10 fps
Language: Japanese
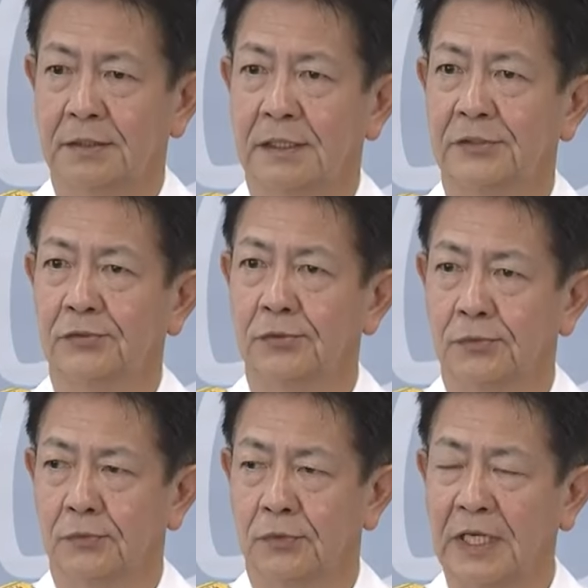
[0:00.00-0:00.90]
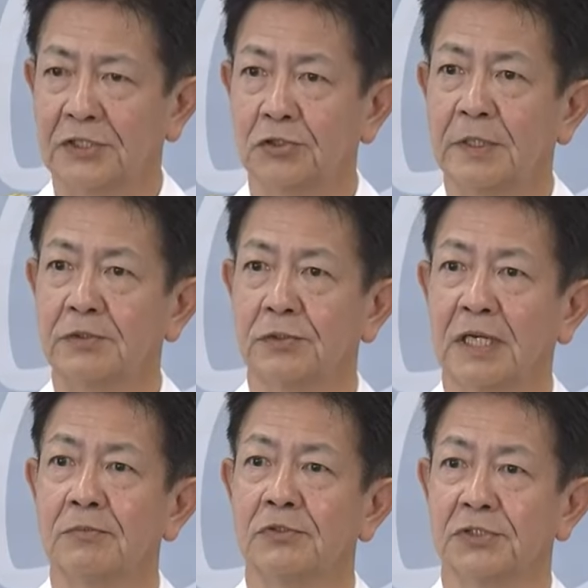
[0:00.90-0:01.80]
あの海上幕僚
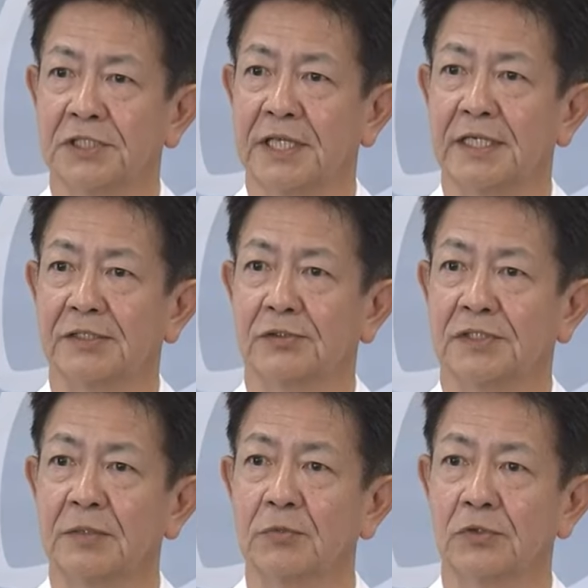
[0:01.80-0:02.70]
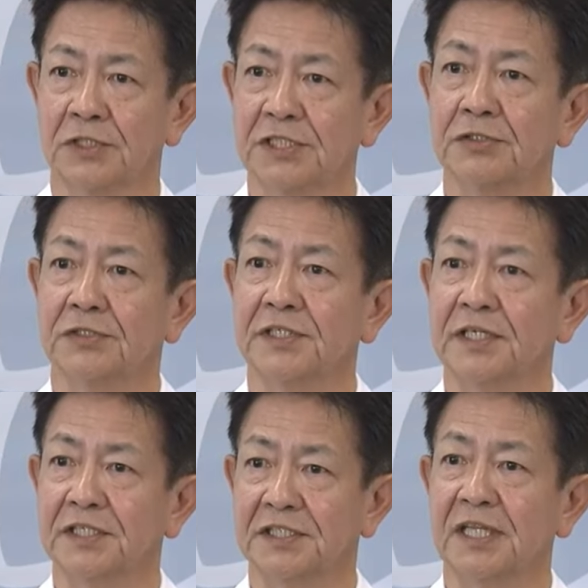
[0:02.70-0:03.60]
幹部としてそういったものをきちんと
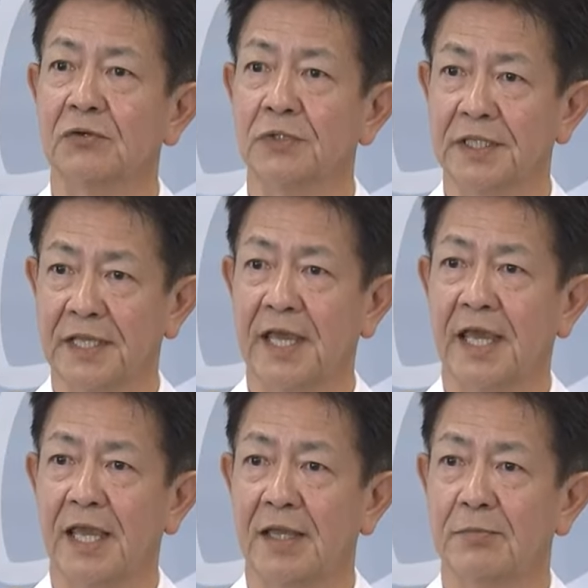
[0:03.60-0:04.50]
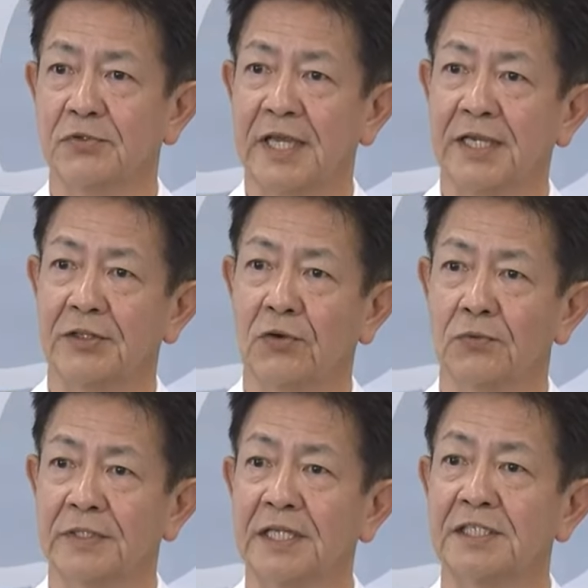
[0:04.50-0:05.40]
整理した上で部隊の
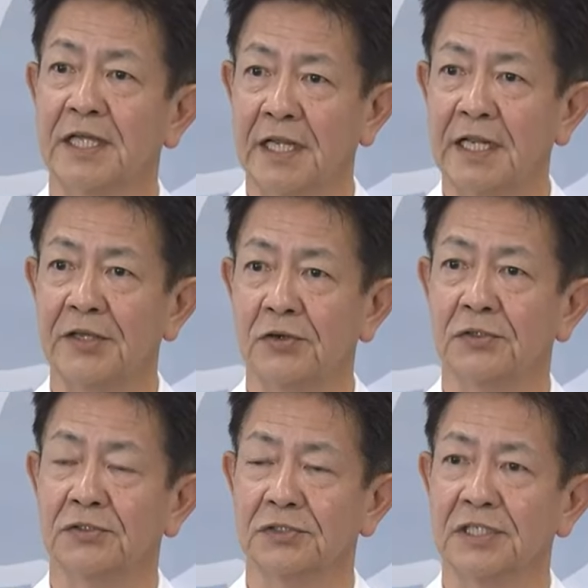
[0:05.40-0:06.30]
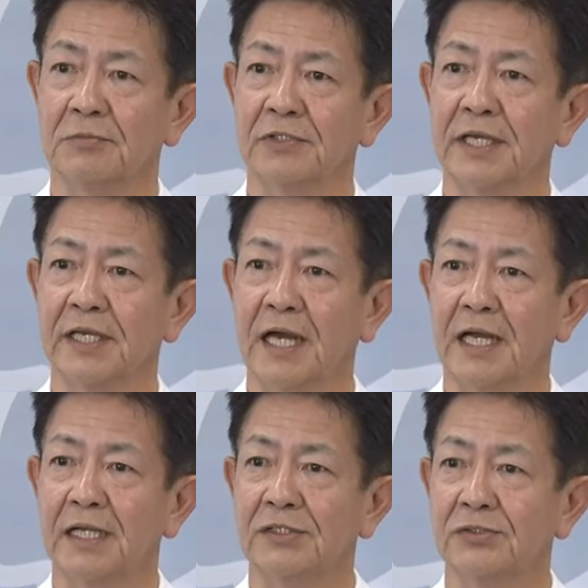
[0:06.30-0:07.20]
負担にならないようそして部隊
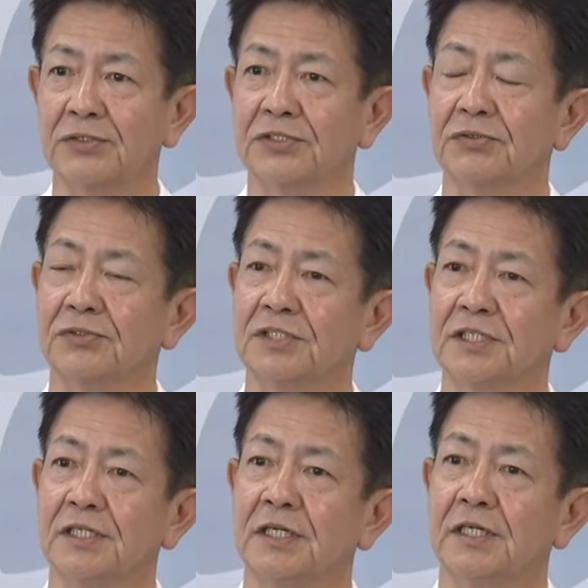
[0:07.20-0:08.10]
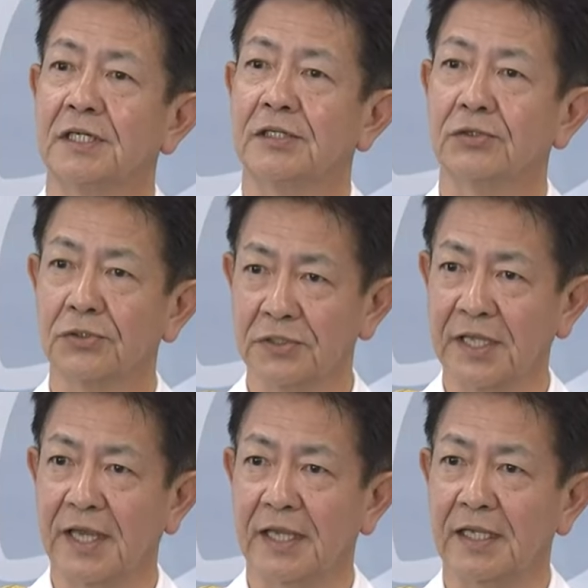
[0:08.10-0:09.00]
がその規則にのっとっ
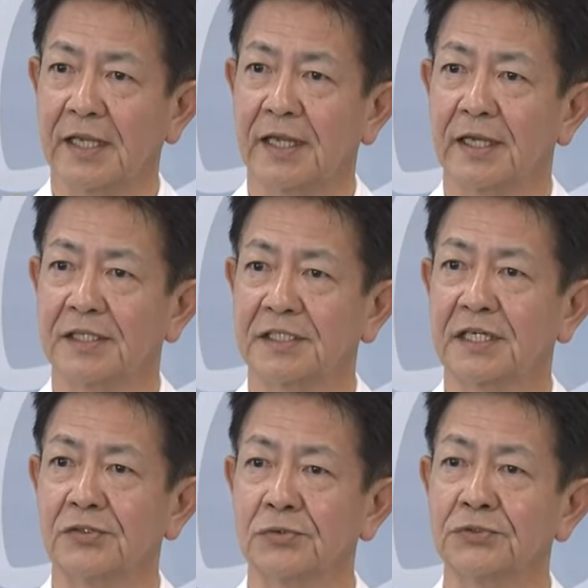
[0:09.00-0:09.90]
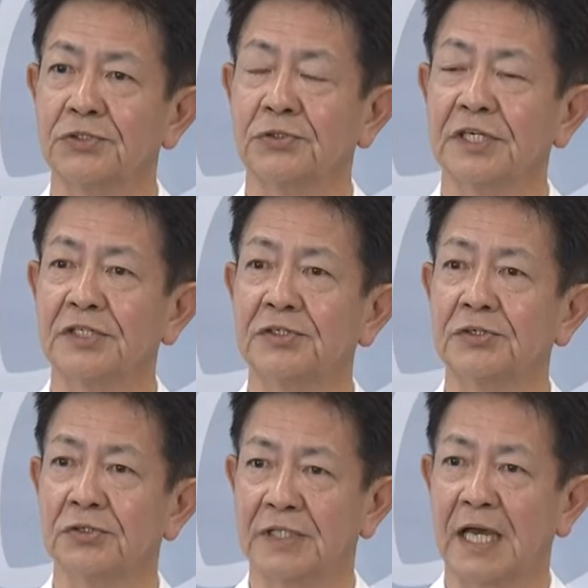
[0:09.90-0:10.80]
て、えー、しっかりと運用できる
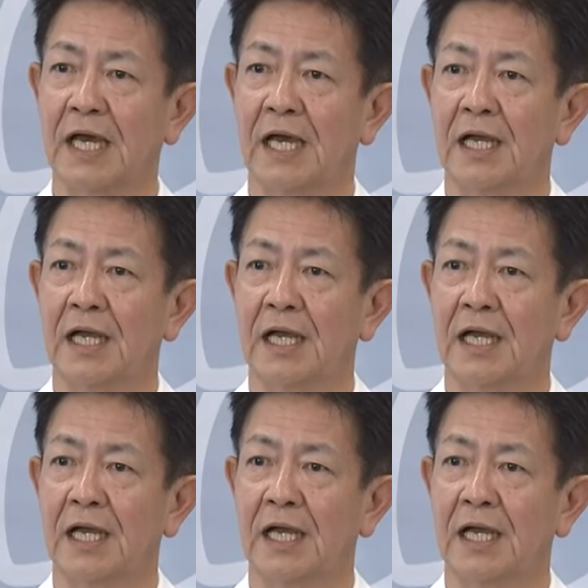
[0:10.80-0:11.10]
ような